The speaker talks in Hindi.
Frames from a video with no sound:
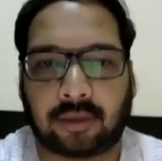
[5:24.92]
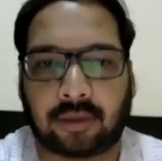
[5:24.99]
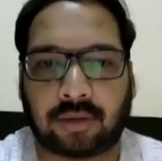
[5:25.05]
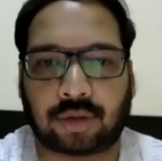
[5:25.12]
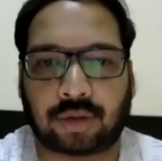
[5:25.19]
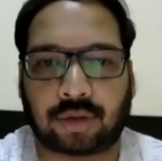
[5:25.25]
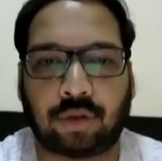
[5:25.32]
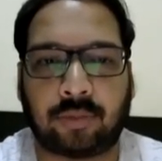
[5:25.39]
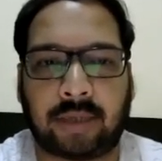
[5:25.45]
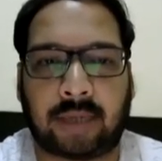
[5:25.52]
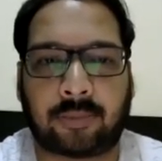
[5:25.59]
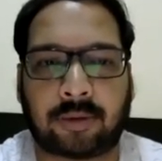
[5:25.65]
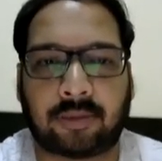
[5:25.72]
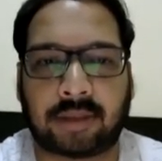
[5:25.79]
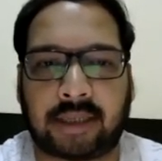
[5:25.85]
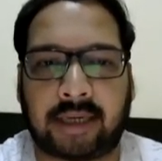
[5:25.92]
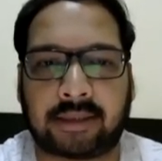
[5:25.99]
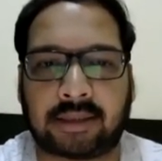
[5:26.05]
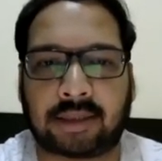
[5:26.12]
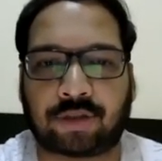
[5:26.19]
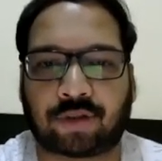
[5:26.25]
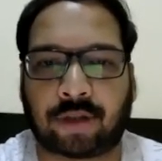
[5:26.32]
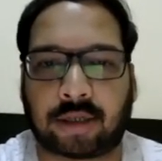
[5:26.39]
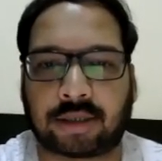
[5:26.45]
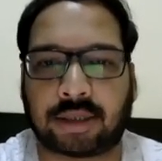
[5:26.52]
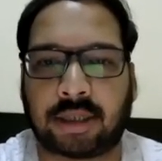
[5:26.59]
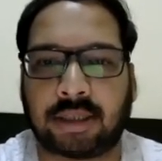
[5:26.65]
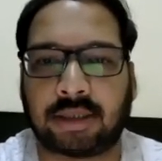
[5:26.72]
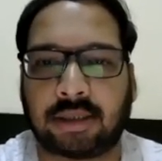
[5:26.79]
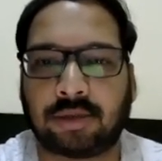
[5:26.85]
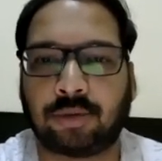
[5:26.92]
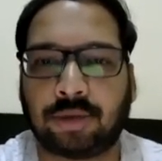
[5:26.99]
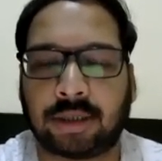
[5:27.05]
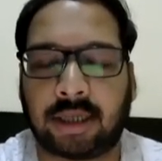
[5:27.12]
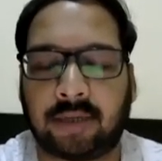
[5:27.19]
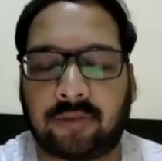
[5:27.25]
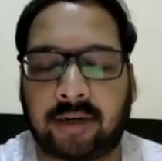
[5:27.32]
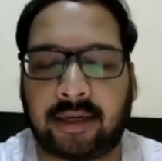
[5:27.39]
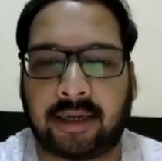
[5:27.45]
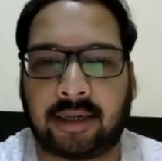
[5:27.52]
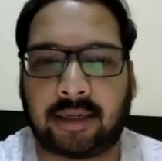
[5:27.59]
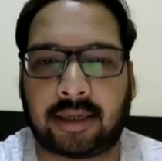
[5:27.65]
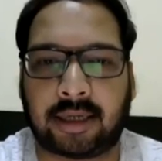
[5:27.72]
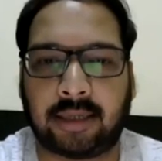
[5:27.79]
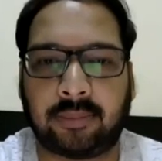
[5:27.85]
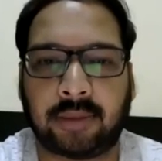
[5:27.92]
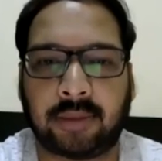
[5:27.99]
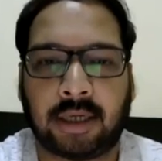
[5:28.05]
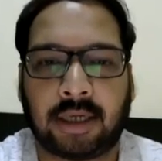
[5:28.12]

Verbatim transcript: तो शुरू में आपको बताया था स्ट्रक्चर इज अ यूजर डिफाइंड डेटा टाइप